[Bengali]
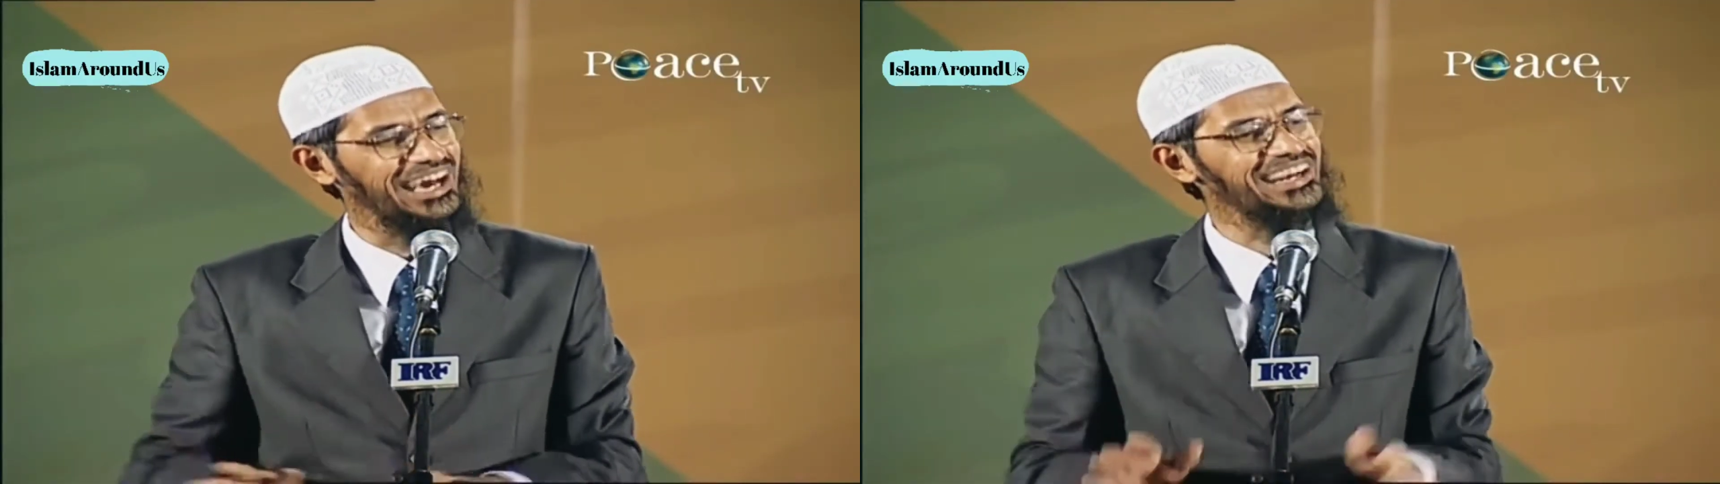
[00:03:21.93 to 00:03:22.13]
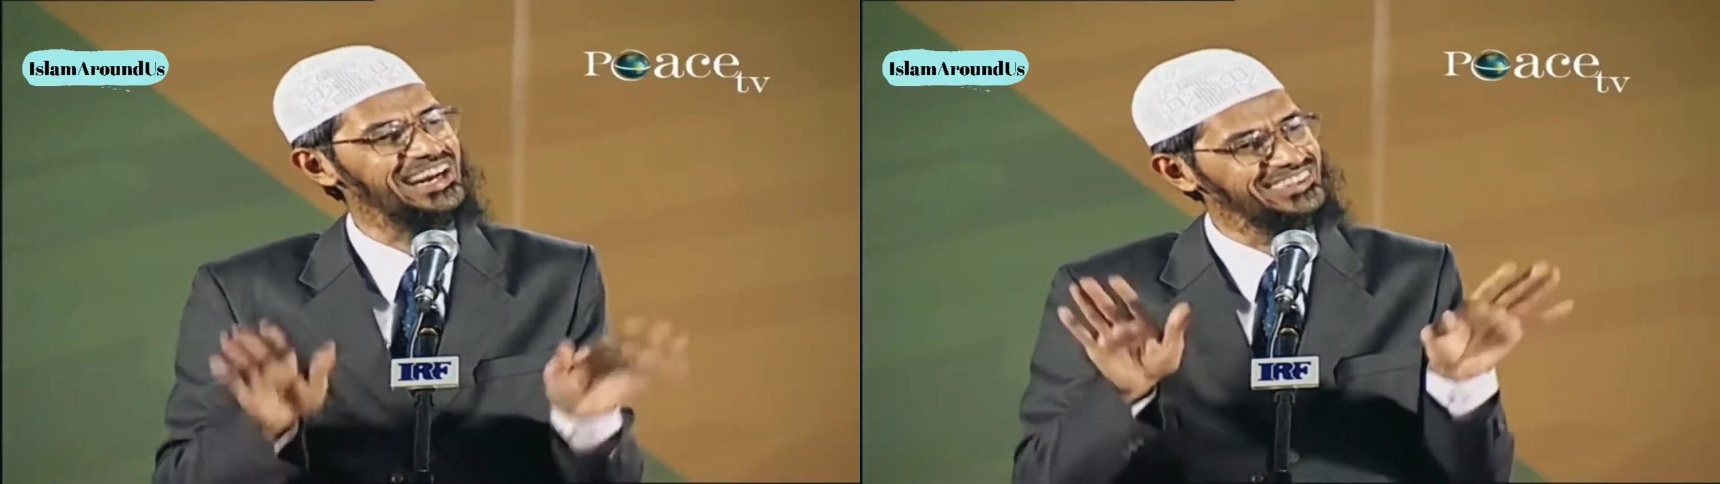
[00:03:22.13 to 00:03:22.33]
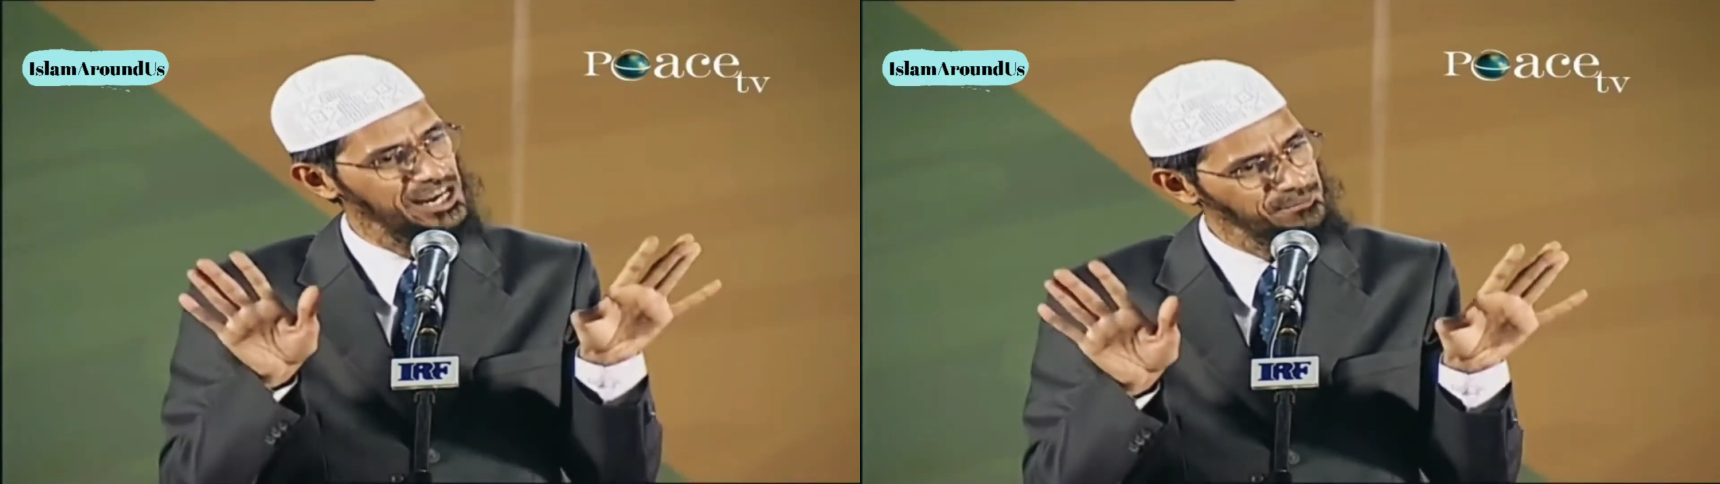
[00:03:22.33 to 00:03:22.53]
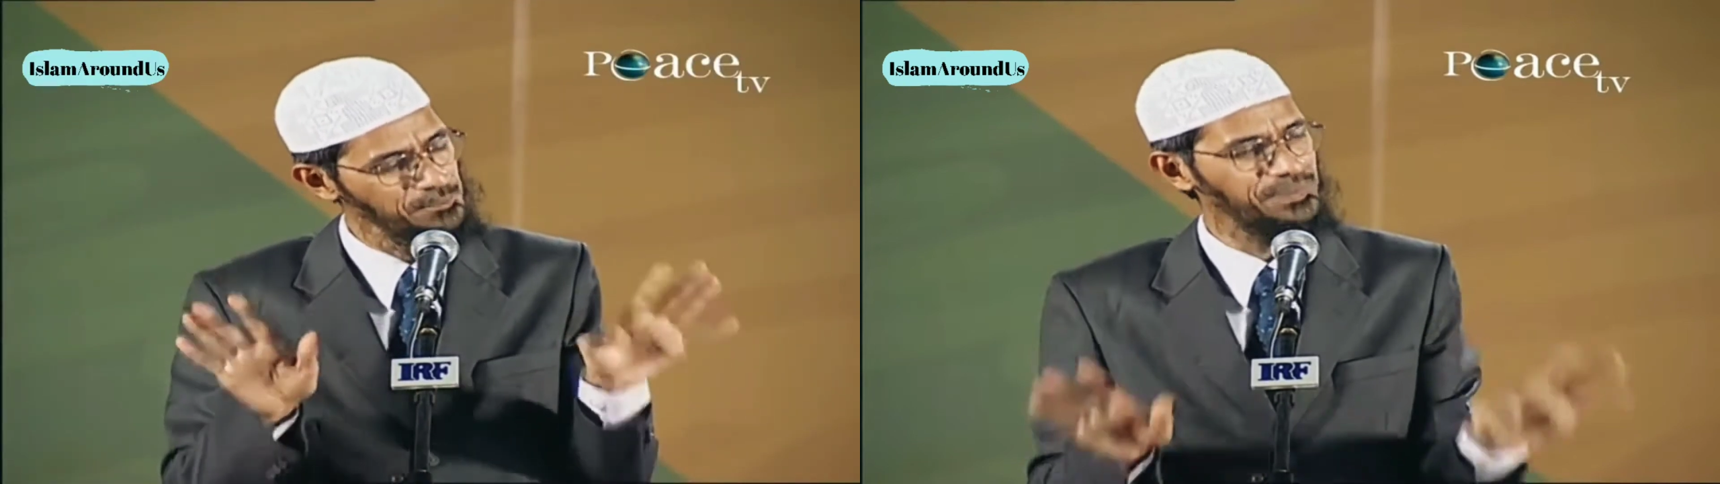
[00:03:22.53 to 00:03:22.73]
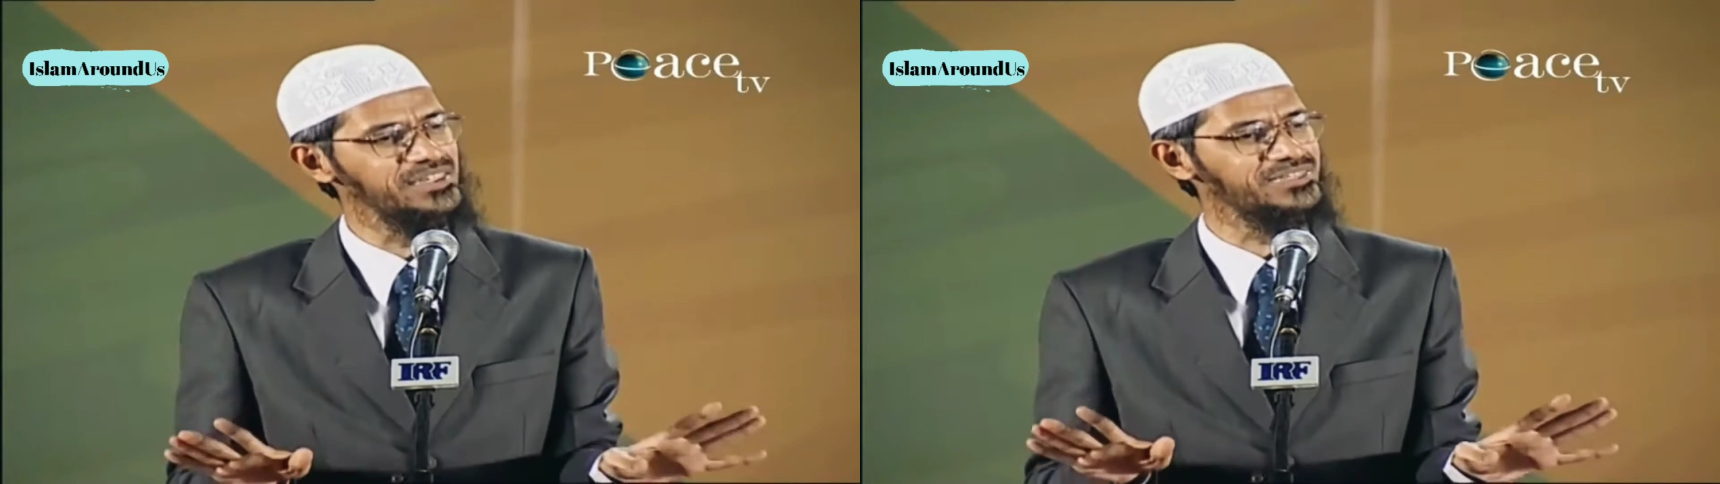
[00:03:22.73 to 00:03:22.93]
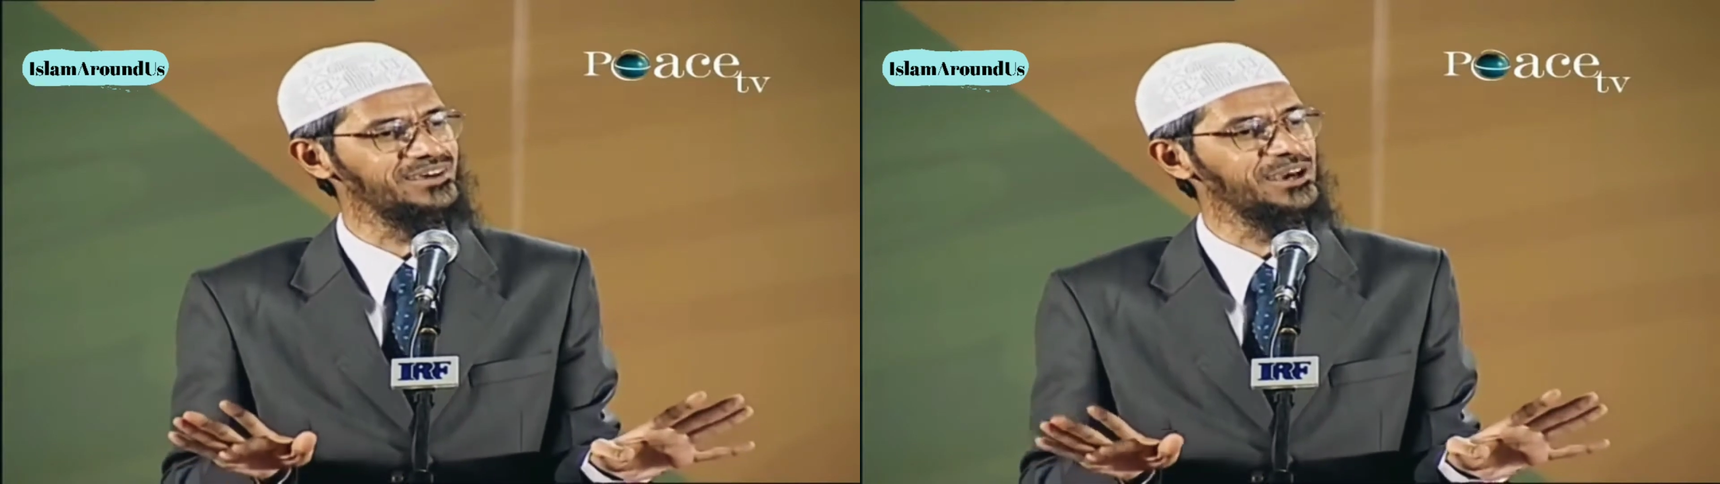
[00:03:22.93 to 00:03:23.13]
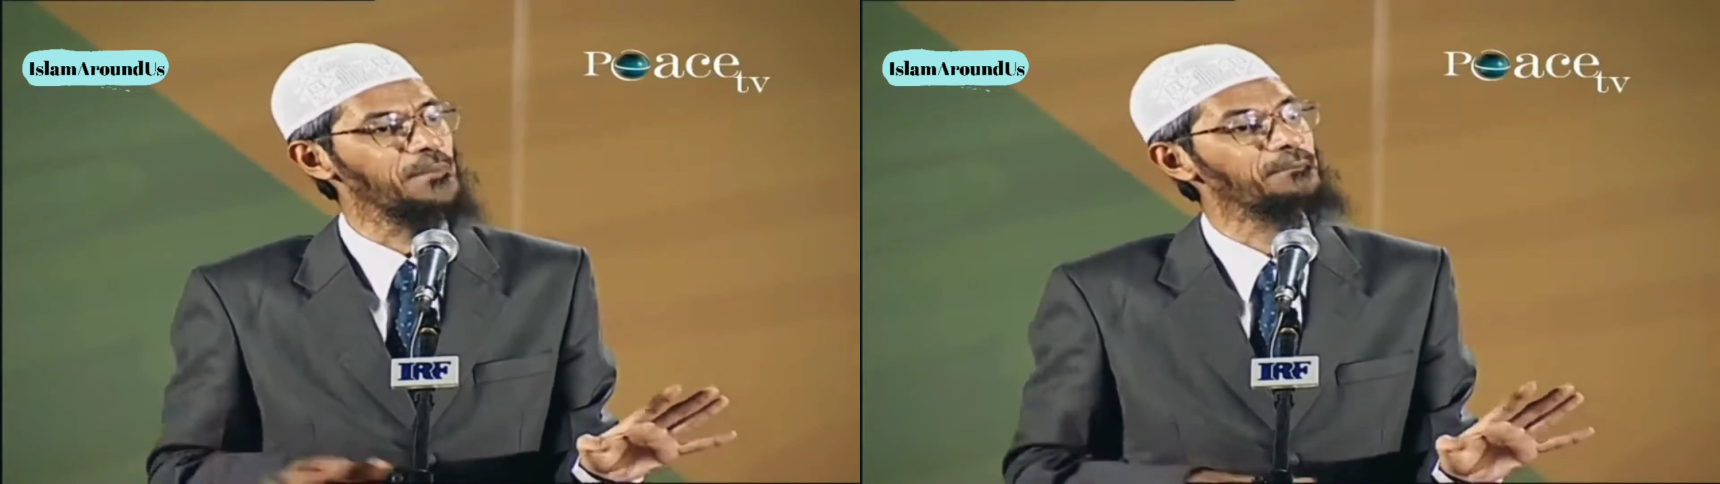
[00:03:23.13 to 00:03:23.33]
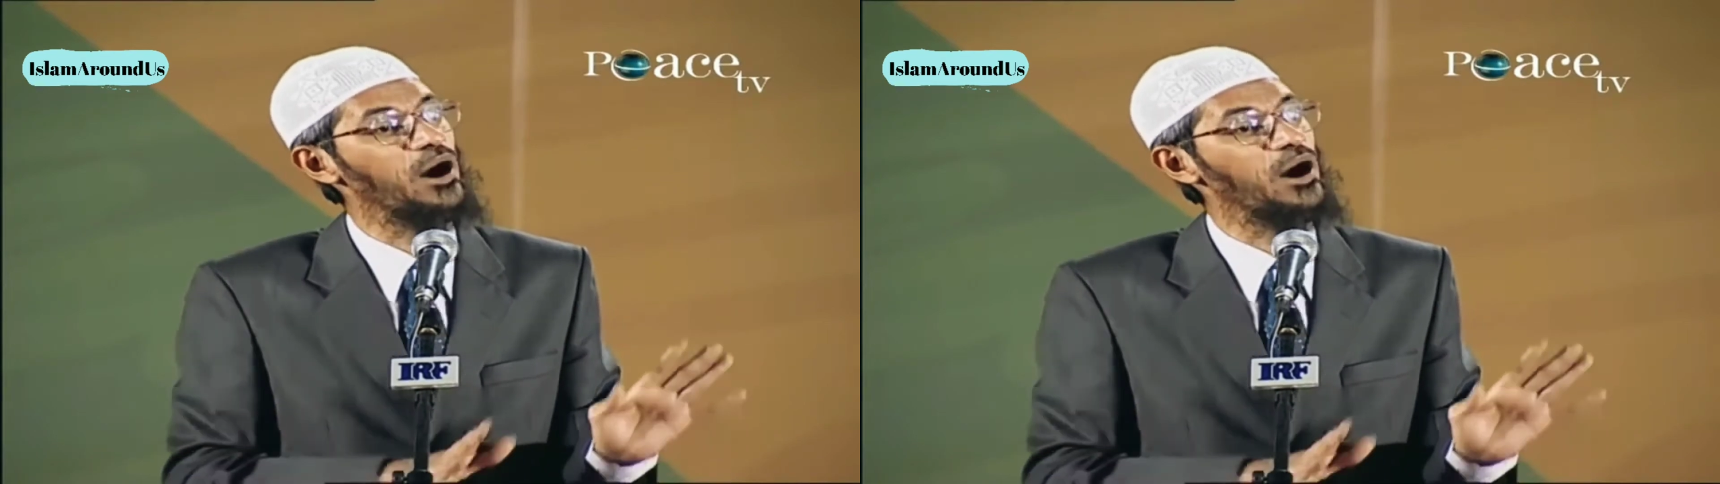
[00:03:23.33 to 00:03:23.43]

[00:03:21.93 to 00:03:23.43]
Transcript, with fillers: তারপরও শান্তি আসবে